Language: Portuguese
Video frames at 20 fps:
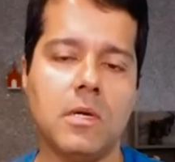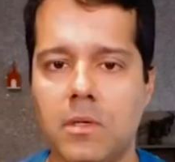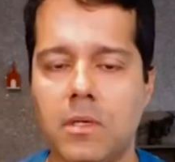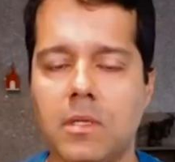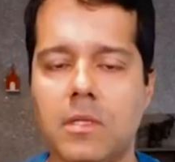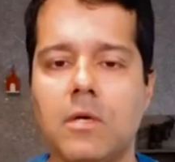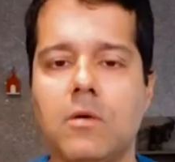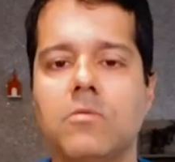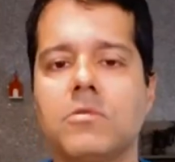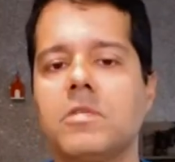
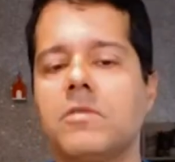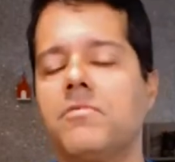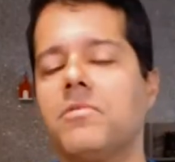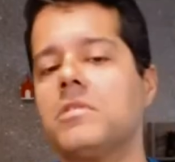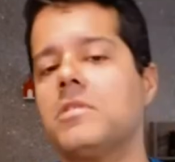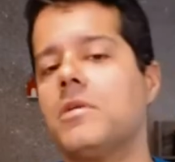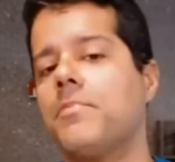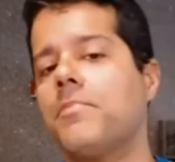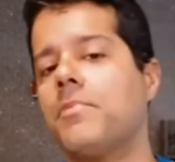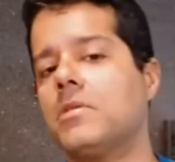Então, se
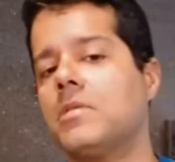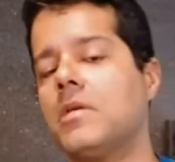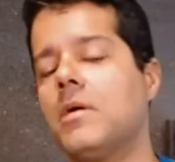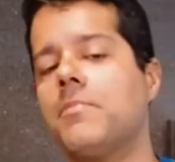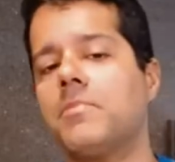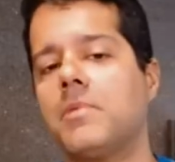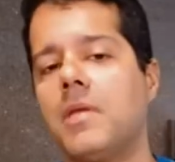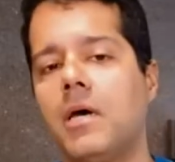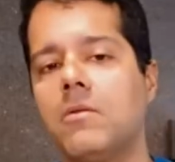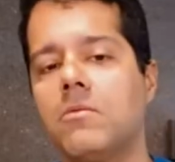você, por exemplo,
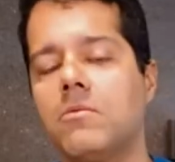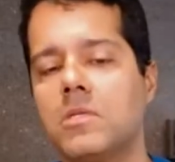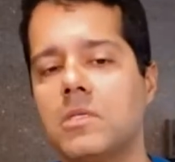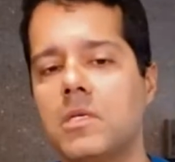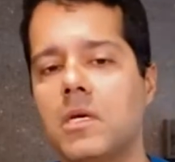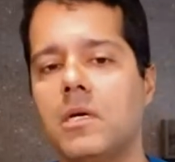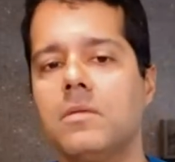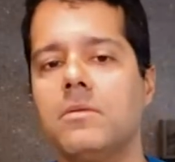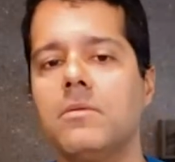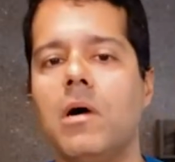está
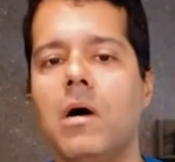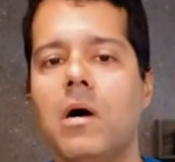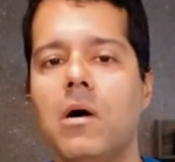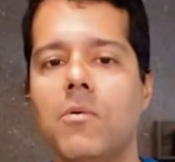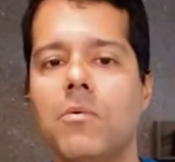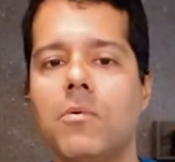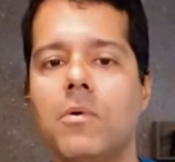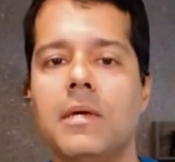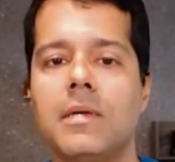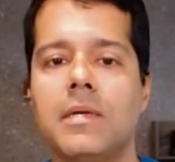anunciando
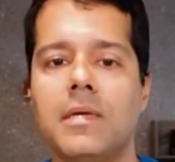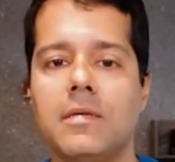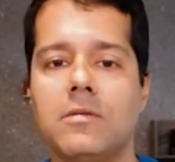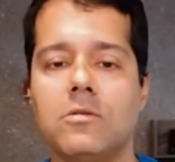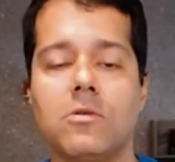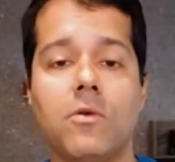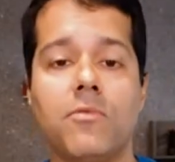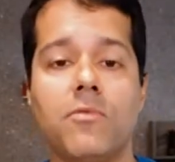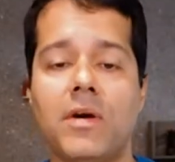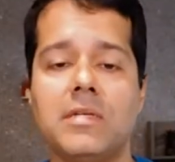algo que
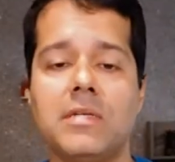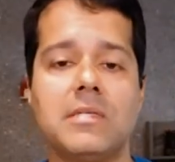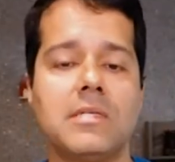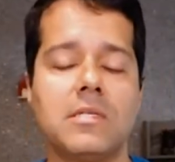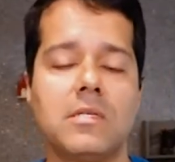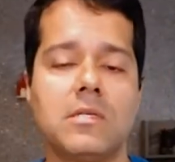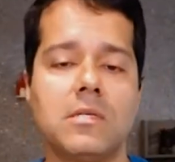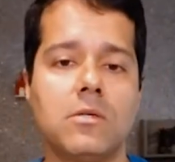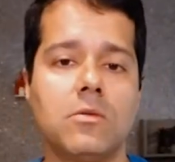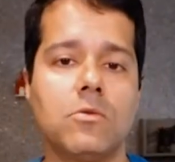só faz
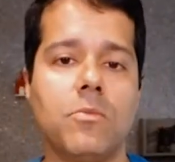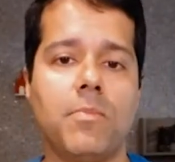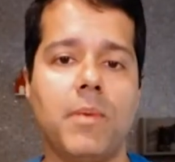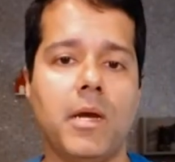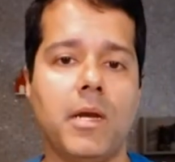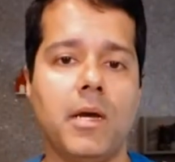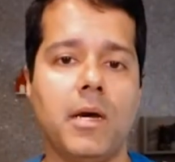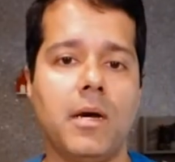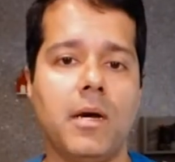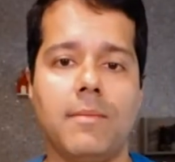sentido
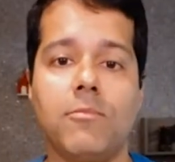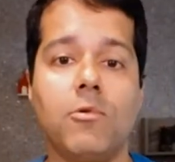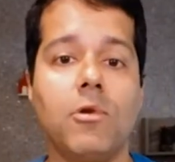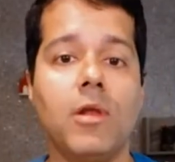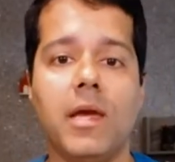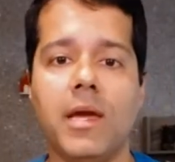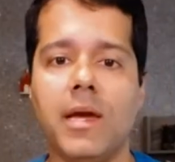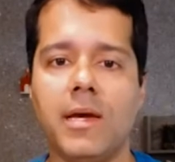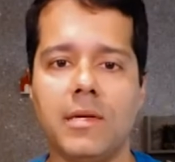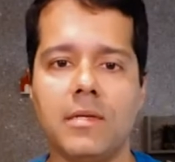para
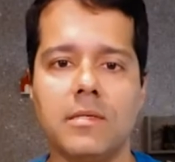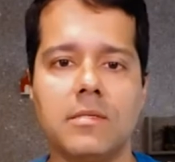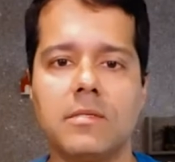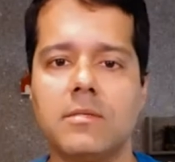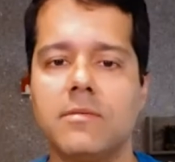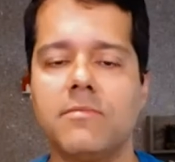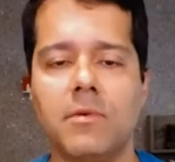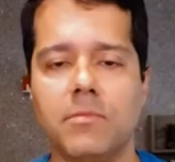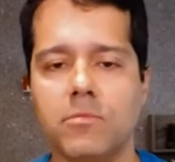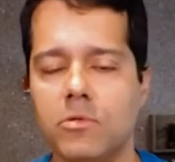mulheres,
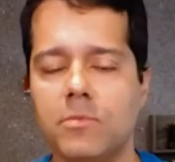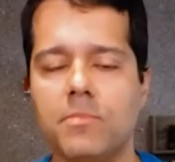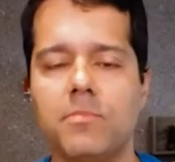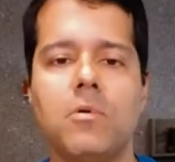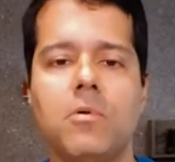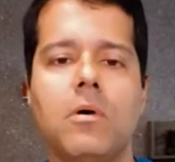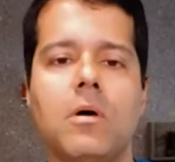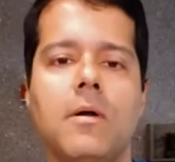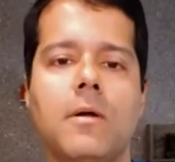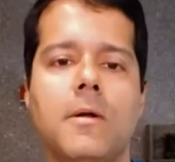vamos
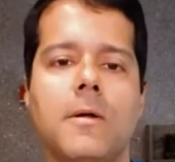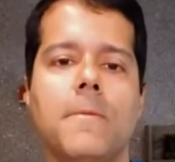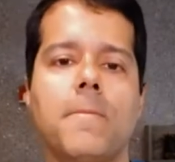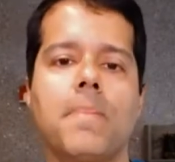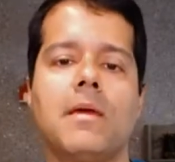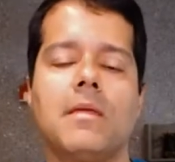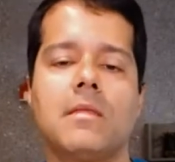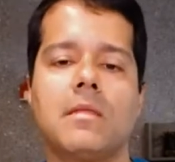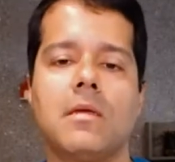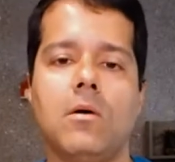supor,
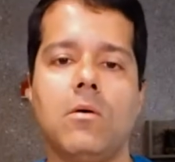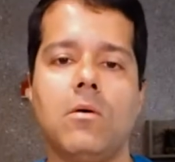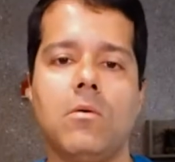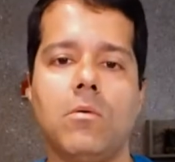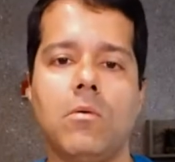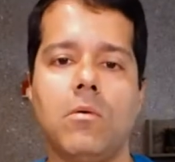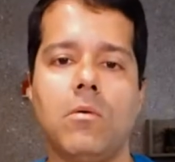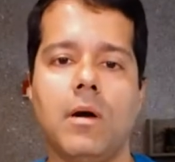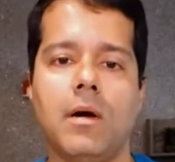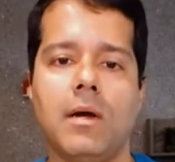
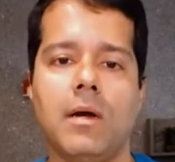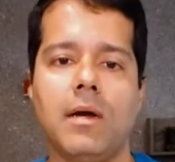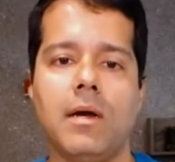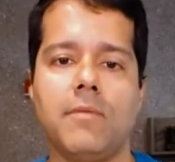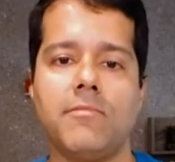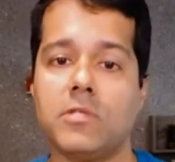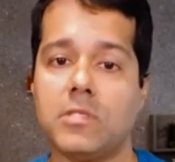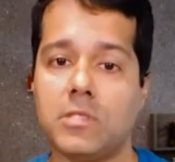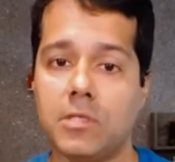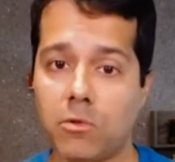então, é,
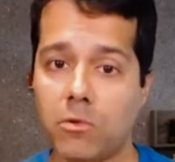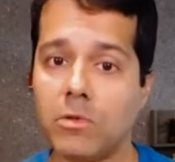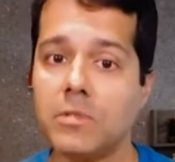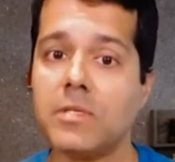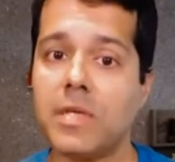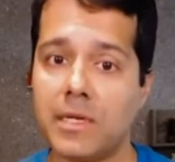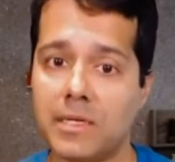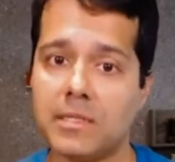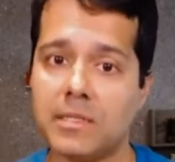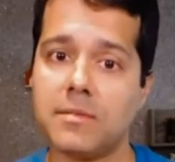você
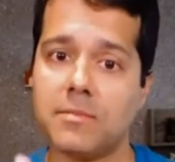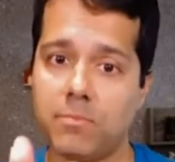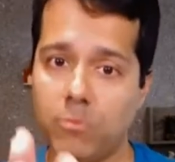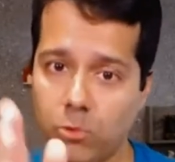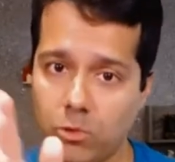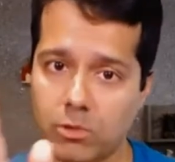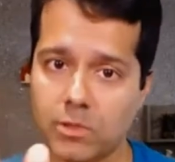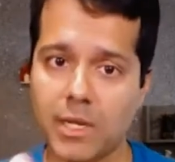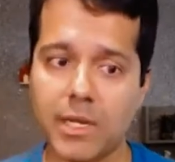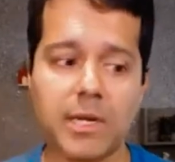consegue
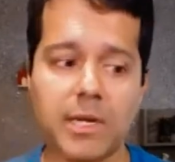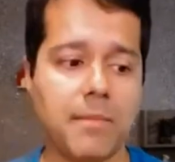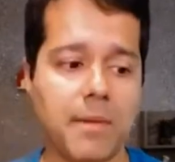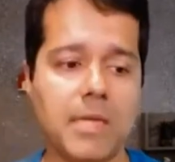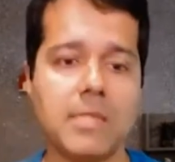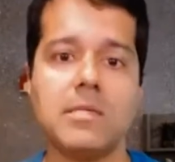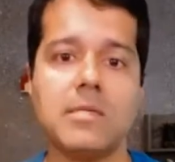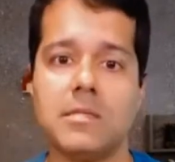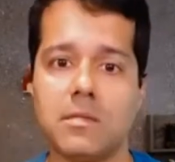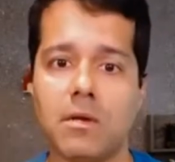muito
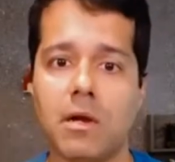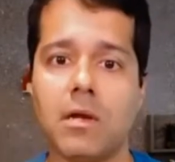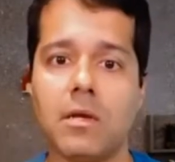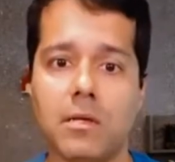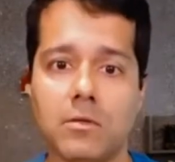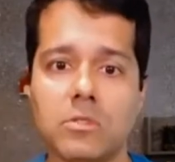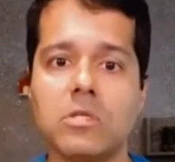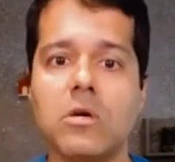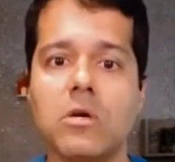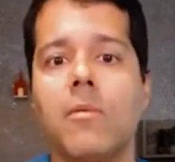claramente dizer, olha,
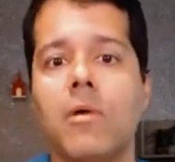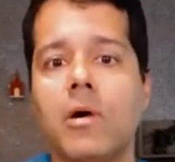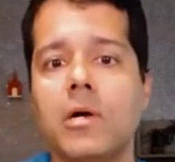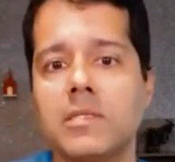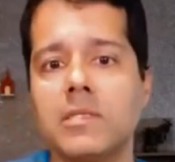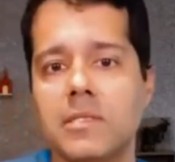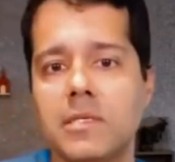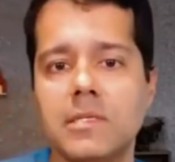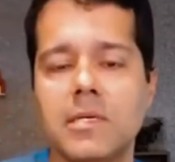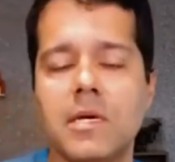não só
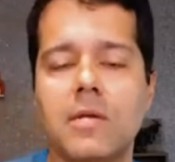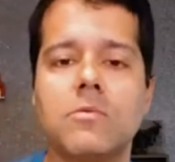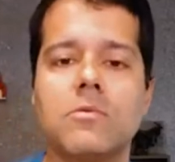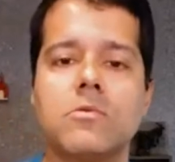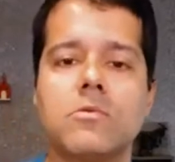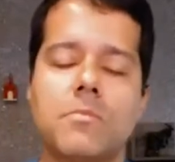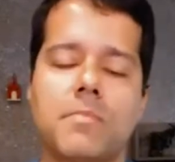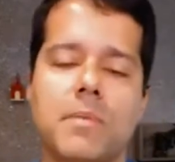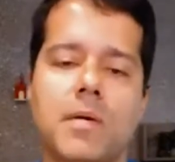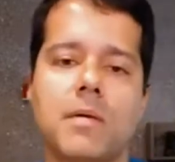mostra esse
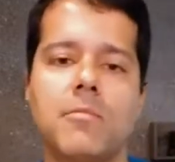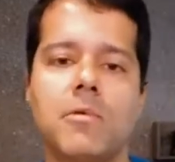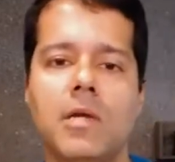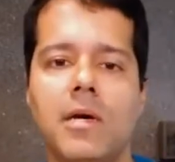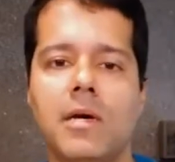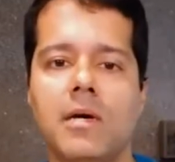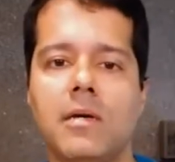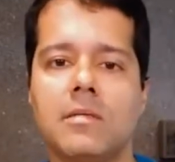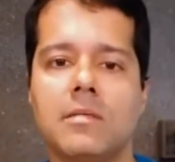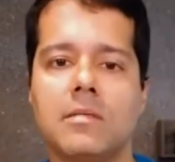anúncio para
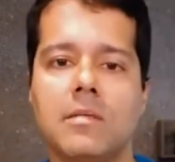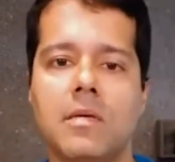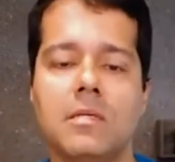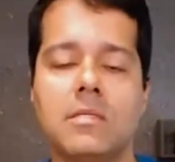mulheres.